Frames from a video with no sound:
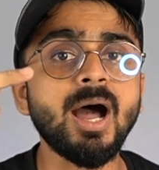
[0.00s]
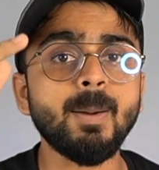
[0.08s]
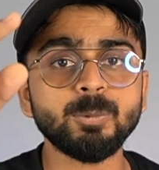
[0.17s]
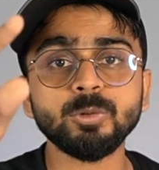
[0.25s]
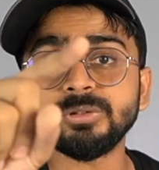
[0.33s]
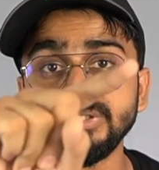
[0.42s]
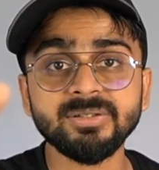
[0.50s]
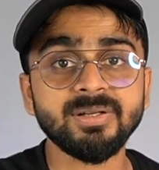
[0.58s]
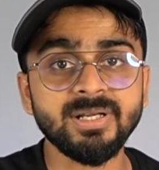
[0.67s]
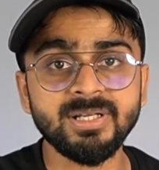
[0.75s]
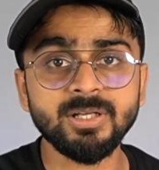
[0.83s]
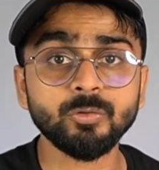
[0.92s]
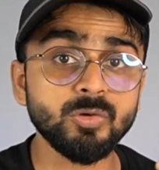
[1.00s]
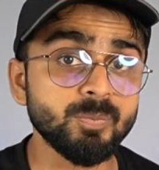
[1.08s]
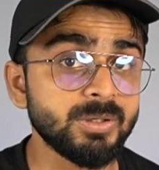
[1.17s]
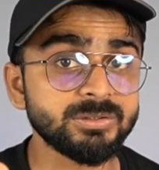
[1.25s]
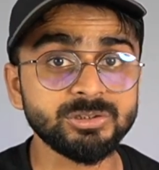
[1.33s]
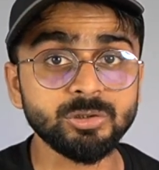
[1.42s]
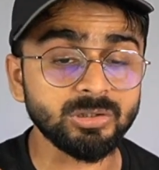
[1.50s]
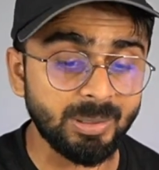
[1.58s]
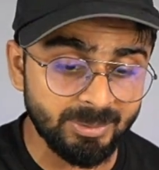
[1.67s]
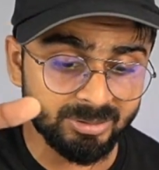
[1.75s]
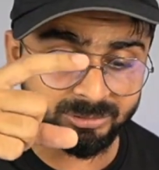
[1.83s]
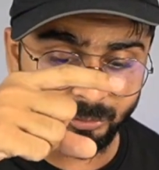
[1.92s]
आप लोग ले रहे हैं कोई मस्त चीज़ हो
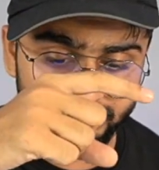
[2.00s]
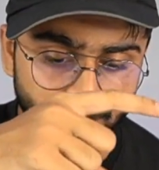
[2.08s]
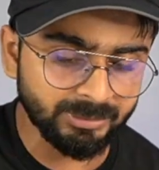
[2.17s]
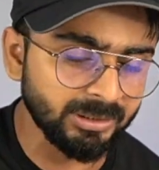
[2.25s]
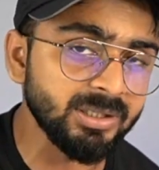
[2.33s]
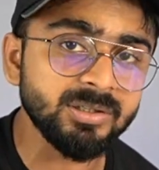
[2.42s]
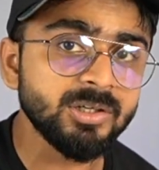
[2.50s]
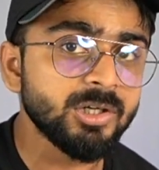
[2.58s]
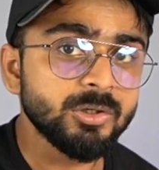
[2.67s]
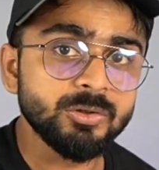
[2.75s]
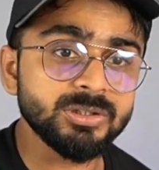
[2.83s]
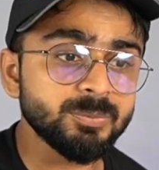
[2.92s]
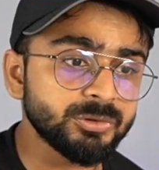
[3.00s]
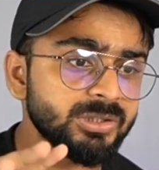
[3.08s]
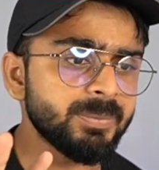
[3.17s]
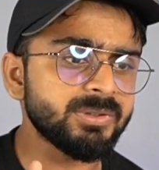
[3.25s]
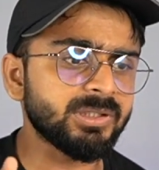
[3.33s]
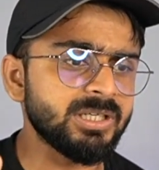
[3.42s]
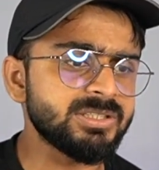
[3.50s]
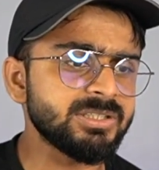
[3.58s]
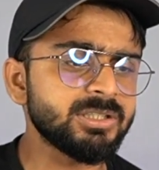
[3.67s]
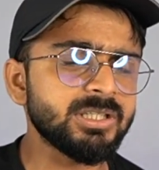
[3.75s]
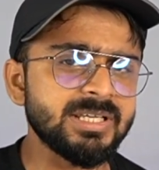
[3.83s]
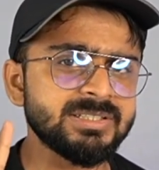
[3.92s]
कमेंट जरूर से बताना क्योंकि मुझे भी कई
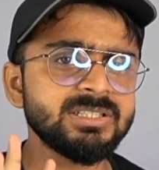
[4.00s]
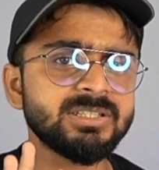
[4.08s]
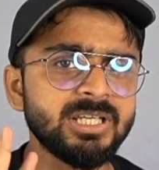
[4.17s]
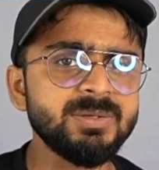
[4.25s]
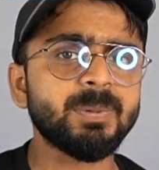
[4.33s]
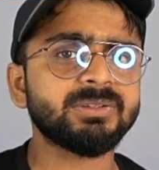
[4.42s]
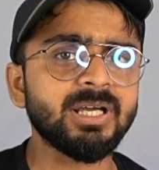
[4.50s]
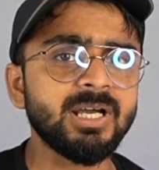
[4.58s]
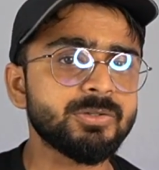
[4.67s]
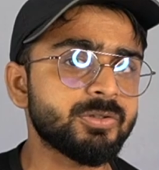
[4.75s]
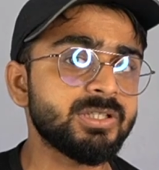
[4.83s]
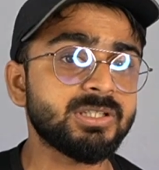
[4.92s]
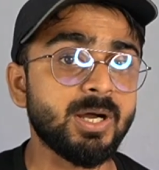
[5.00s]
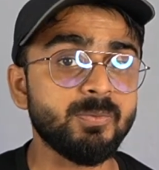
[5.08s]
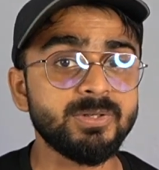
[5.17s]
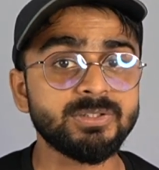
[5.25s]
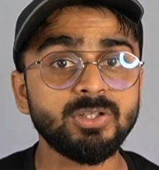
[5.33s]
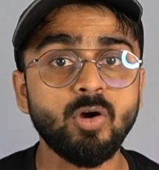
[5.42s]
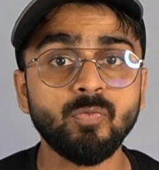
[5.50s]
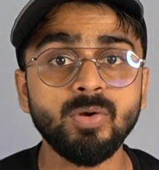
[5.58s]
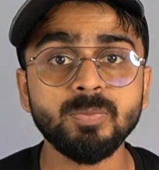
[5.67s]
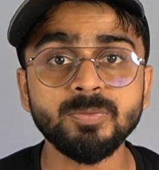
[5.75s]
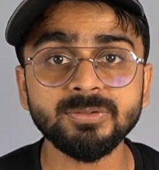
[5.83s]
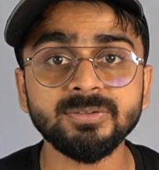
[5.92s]
चीज़ें ऐसी नहीं पता है जो कि काफ़ी अच्छे
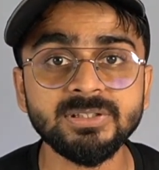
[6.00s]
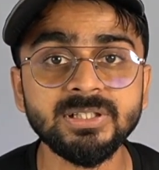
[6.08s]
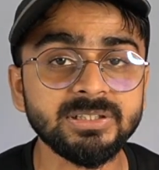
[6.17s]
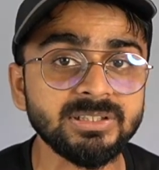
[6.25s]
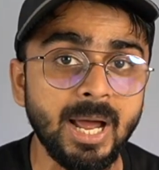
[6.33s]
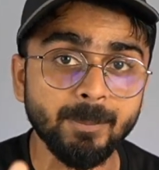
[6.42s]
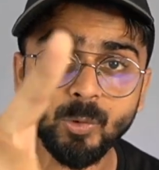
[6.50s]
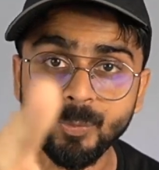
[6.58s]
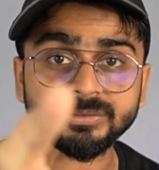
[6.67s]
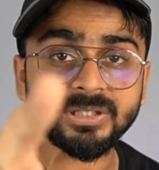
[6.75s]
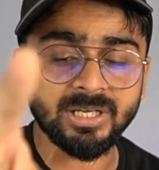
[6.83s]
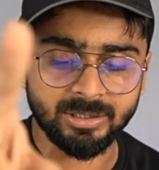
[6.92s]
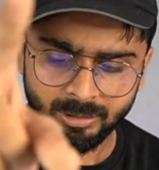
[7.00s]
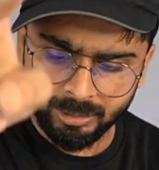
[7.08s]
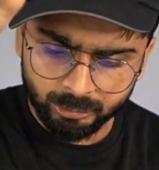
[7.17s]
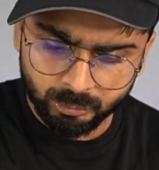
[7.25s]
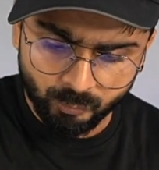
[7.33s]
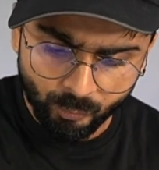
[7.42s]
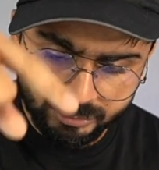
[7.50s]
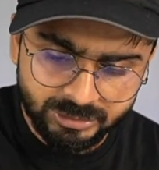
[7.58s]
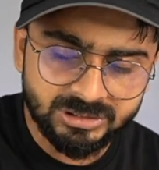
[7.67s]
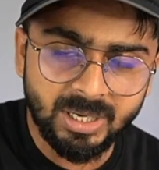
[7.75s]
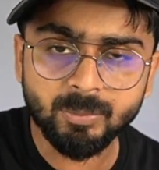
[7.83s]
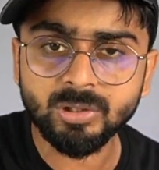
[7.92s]
ऑफर मिल रही है लेकिन आपको पता है तो वो
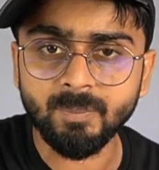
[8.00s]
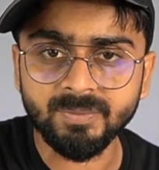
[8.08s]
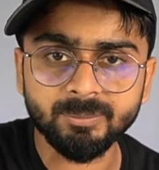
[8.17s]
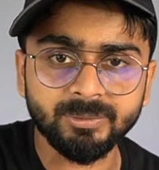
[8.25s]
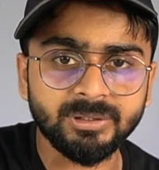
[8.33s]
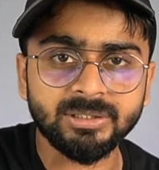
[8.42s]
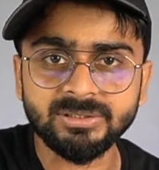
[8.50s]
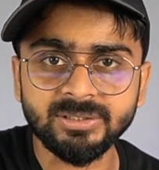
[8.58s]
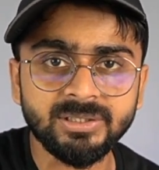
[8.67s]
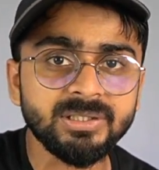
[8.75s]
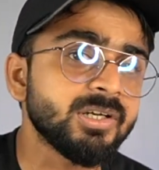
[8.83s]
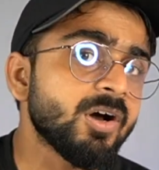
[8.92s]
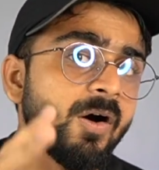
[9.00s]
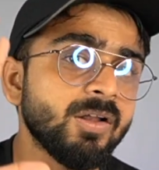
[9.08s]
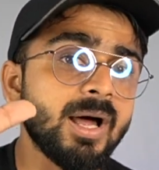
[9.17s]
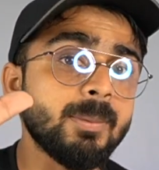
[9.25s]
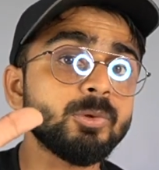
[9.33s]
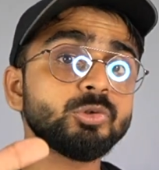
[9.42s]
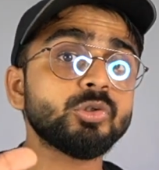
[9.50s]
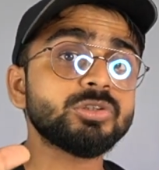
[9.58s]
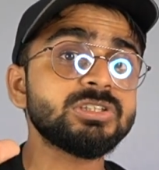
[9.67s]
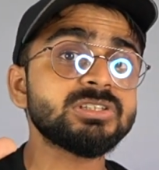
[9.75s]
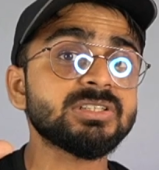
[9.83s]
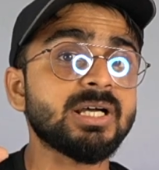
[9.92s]
चीज़ आपको कमेंट में बतानी है और आप लोग जो
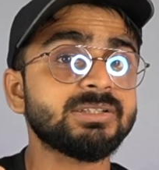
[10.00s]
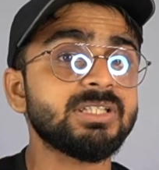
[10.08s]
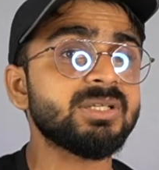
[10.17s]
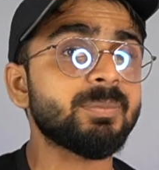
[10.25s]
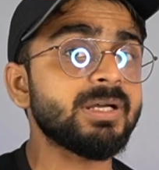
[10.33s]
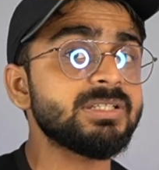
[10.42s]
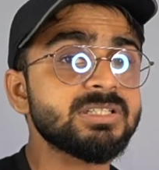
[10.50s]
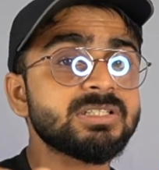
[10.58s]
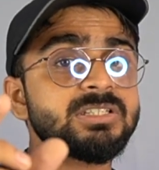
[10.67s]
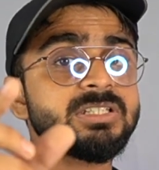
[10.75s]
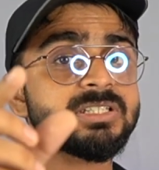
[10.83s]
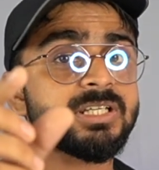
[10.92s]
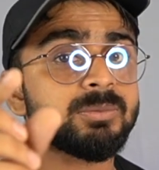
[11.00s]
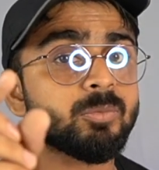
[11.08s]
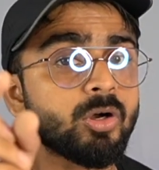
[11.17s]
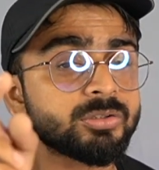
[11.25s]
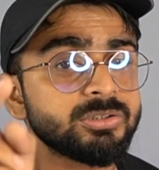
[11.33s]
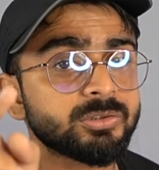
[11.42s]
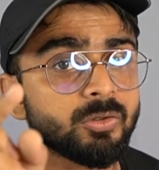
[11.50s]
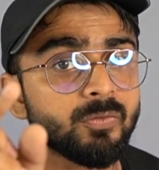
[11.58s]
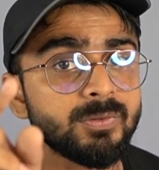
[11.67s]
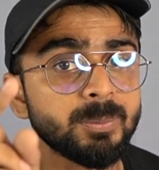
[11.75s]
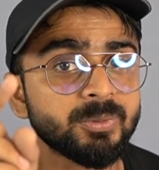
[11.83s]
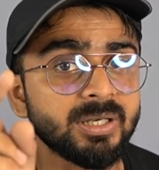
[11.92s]
चीज़ चाहते हैं कि भाई इस चीज़ की अनबॉक्सिंग को
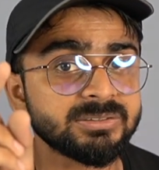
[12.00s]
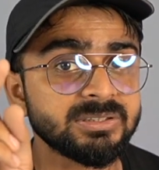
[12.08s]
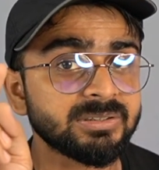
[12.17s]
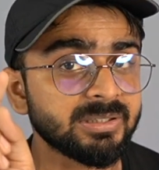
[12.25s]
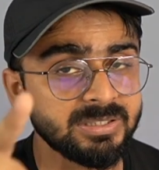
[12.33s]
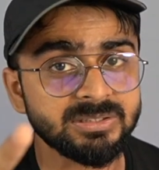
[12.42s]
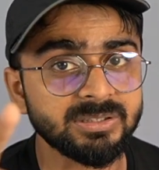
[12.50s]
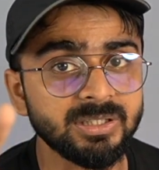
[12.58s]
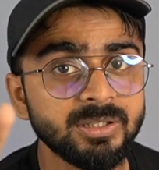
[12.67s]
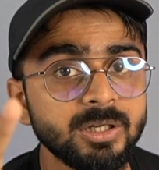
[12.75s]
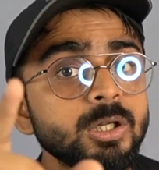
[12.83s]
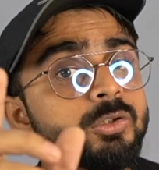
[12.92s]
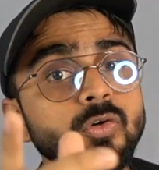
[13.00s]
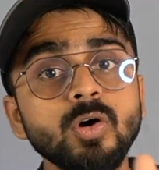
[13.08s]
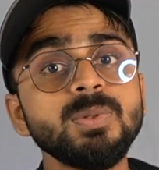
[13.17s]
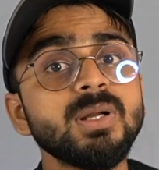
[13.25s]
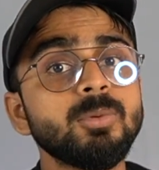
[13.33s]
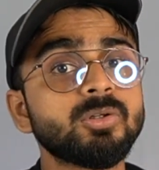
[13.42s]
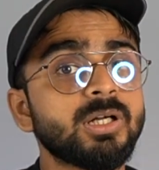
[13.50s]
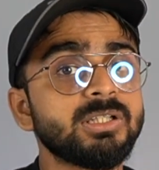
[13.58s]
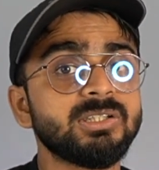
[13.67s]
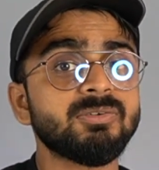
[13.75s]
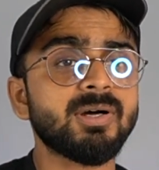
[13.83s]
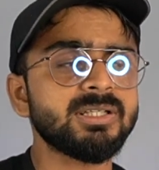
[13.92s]
फ्लिपकार्ट से खरीद के तो वो भी हम लोग
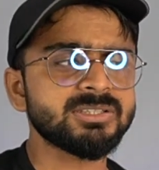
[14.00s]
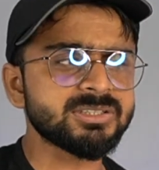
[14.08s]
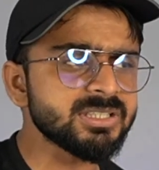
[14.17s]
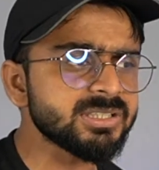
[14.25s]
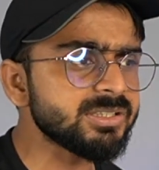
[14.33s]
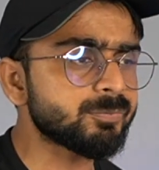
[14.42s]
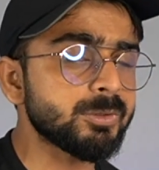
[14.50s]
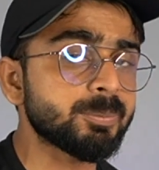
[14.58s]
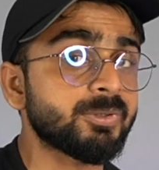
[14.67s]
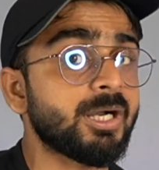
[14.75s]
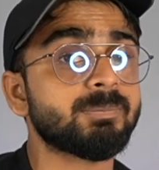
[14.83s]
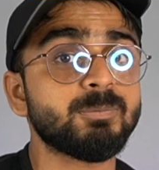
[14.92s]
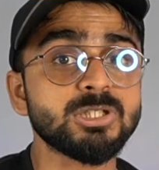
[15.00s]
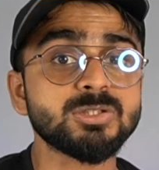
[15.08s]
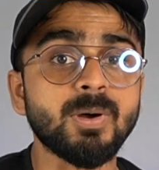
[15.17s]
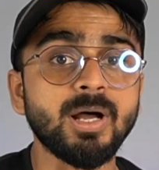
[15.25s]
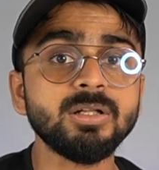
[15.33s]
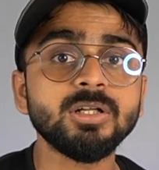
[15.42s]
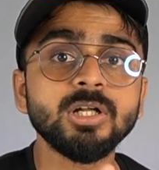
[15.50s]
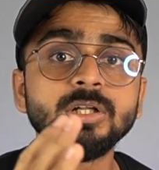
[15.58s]
करने वाले हैं जैसे कि फ्लिपकार्ट में इस बार